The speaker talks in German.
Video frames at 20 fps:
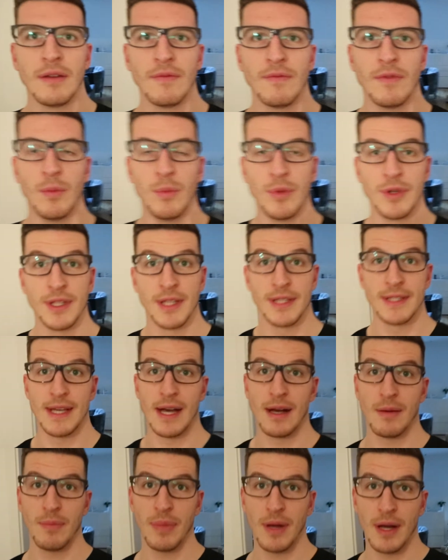wir müssen jetzt
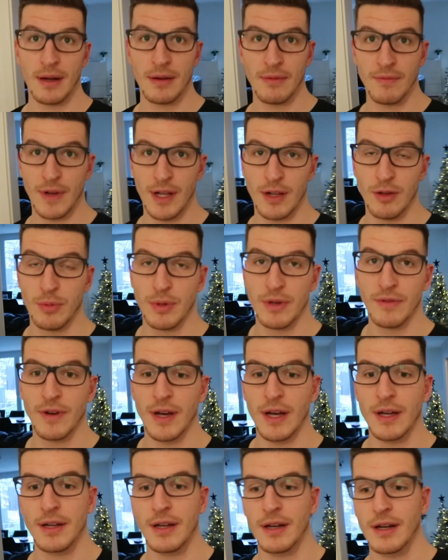Sachen packen, weil über die
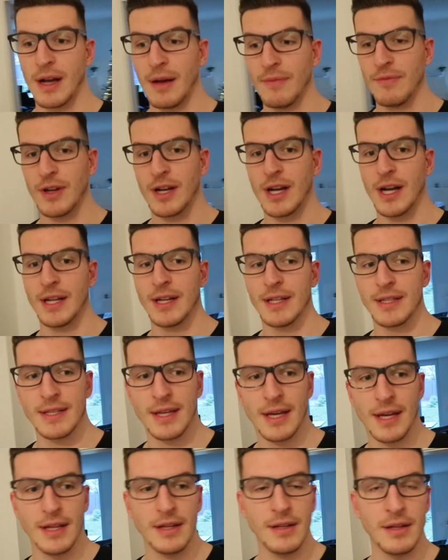Feiertage haben wir keine
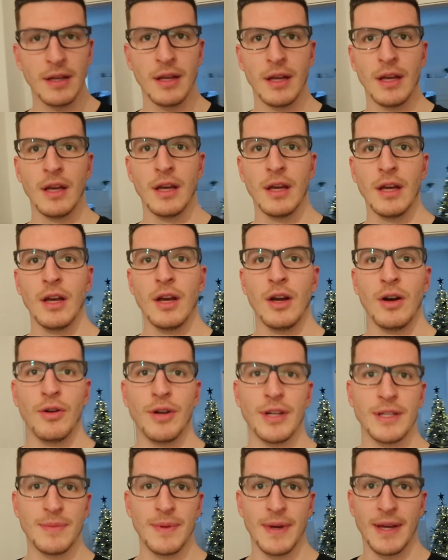Zeit.
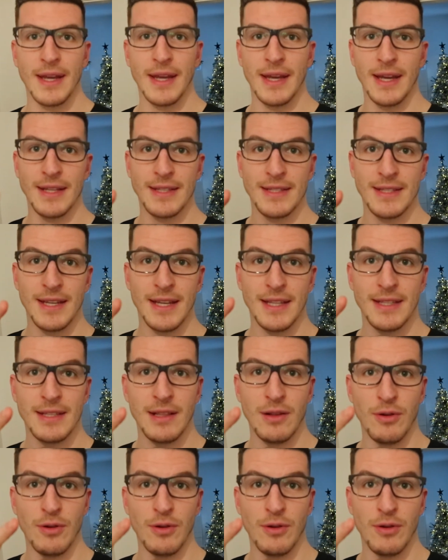Und deswegen geht's jetzt